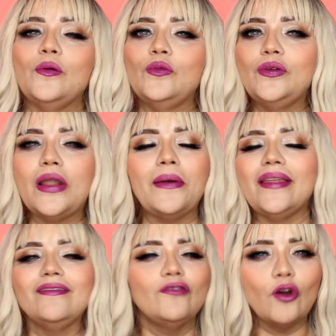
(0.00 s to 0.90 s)

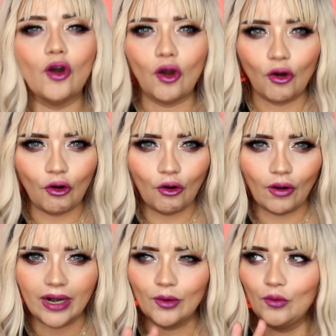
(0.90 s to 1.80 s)
evento
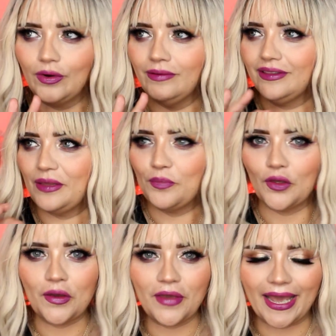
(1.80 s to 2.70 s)
o algún
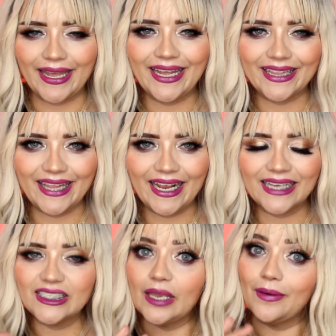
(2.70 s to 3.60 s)
tipo de viaje que
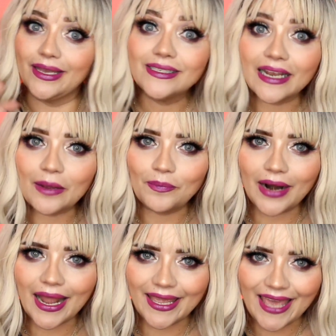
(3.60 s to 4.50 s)
tengas, que vayas a la
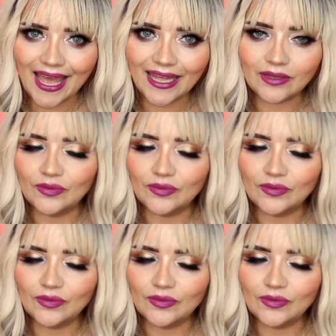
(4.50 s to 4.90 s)
playa,